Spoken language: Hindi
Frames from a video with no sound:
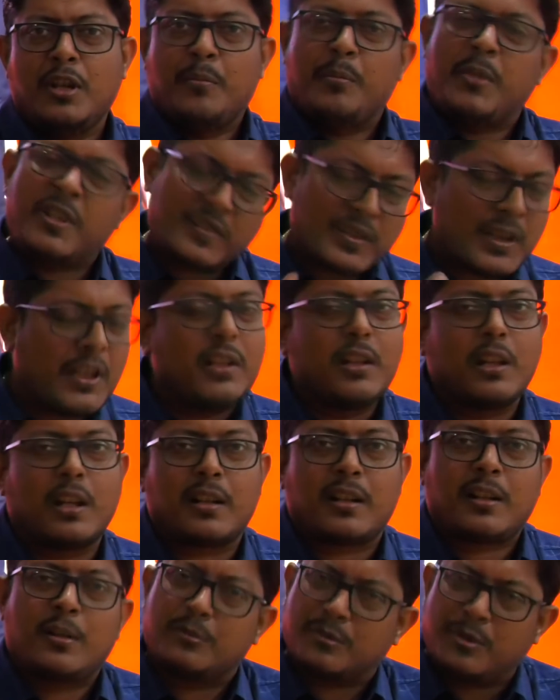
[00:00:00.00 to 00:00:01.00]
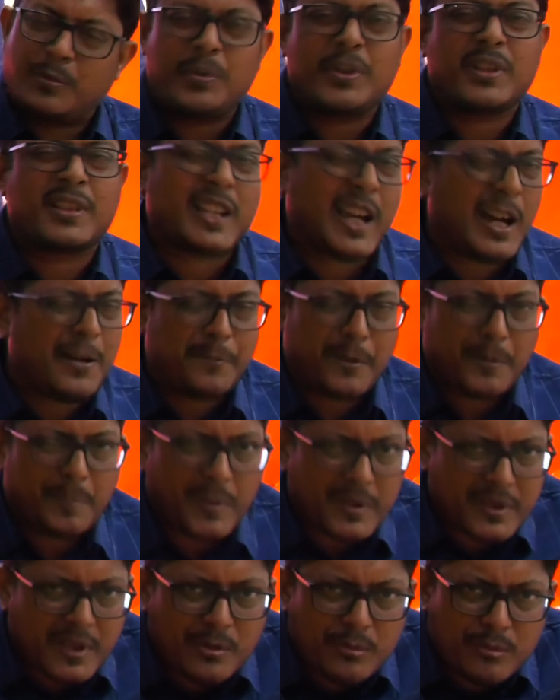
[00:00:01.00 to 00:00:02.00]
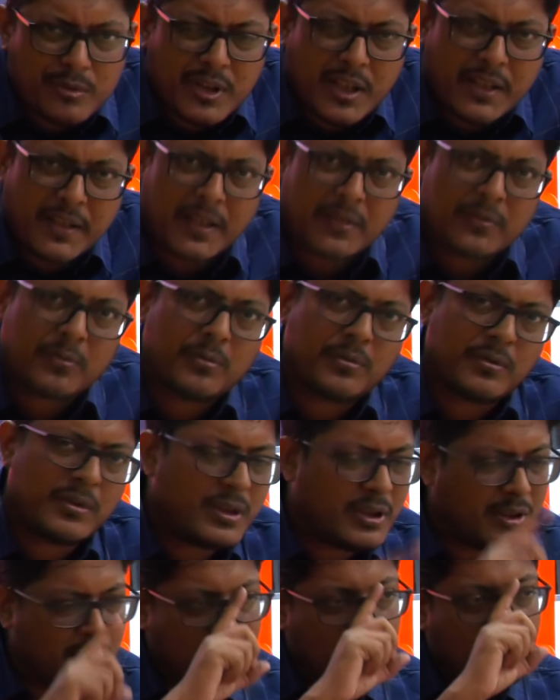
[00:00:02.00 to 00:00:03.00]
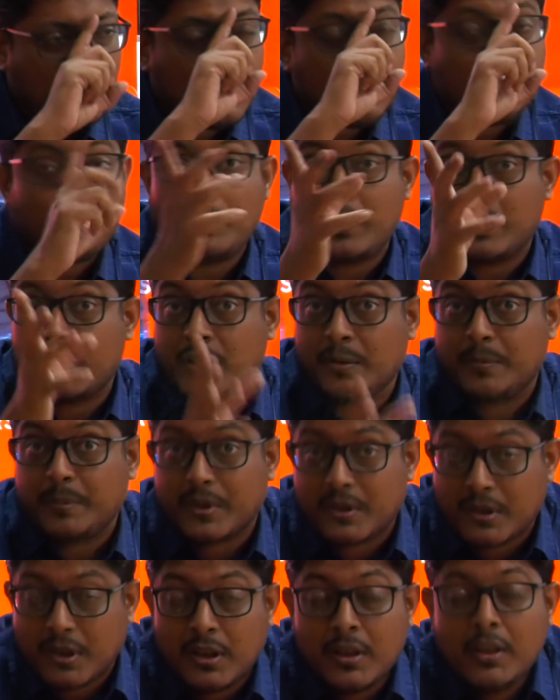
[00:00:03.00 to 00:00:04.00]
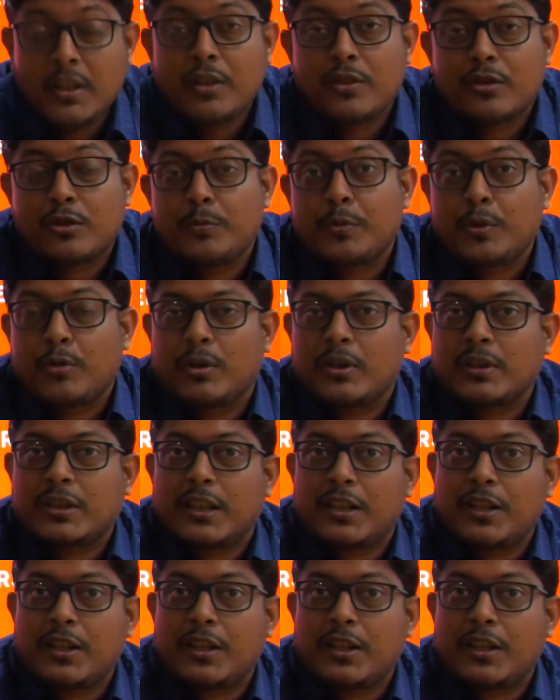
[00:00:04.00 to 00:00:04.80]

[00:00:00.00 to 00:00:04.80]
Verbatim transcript: मैं सही लग रहा हूं तो फिर क्या फ़र्क पड़ता दुनिया क्या सोचती है कुछ फर्क नहीं पड़ा तो मेरे को लगता